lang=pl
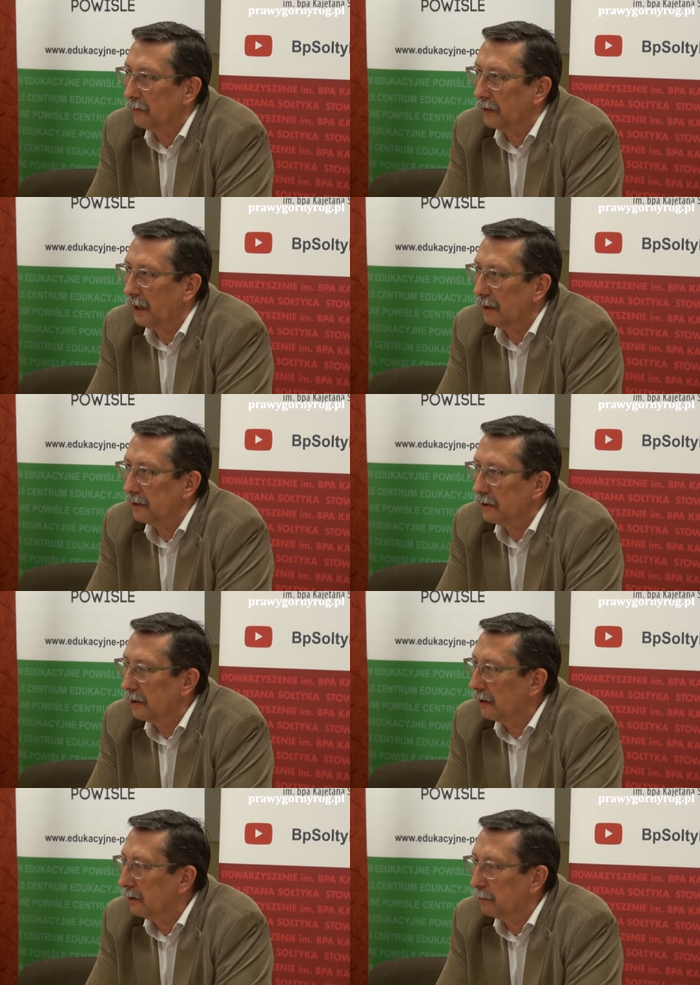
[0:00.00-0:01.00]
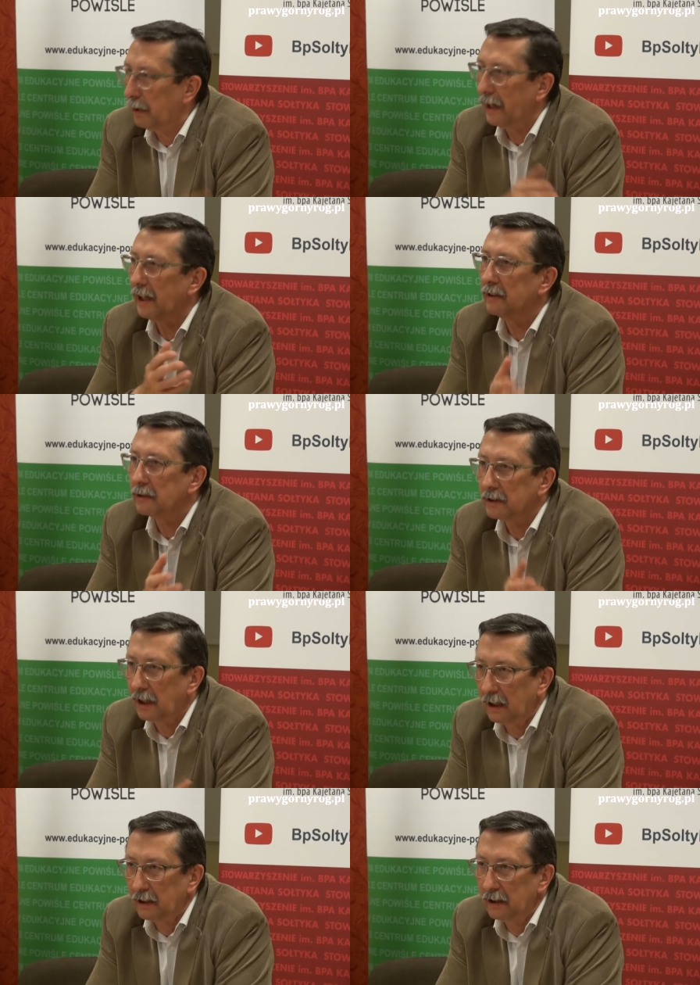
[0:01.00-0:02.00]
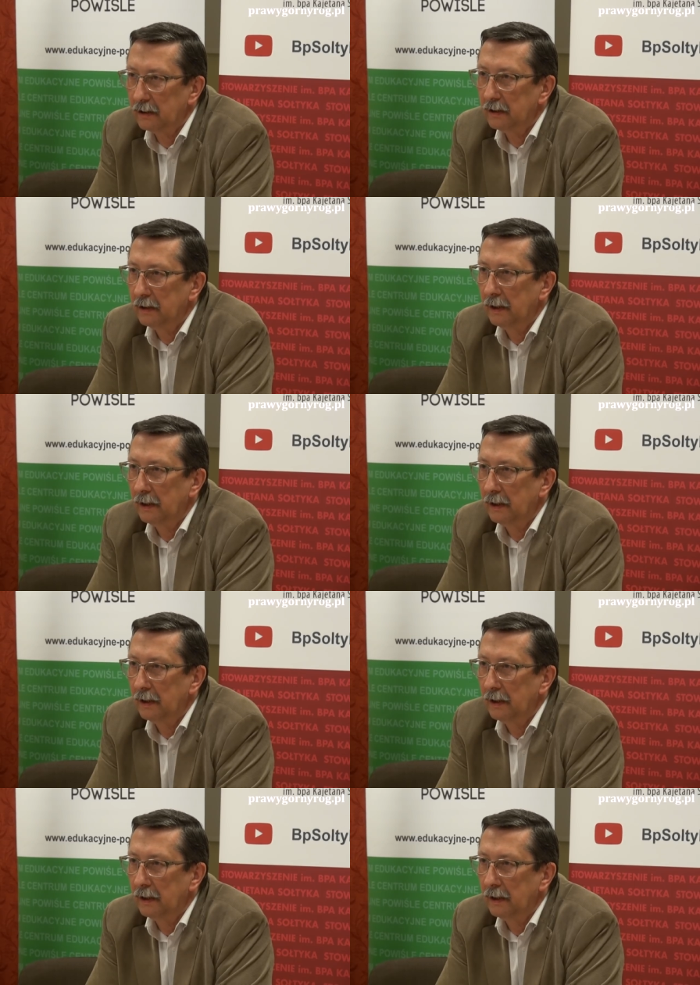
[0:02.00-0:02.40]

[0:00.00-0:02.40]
wydaje się paradoksalne,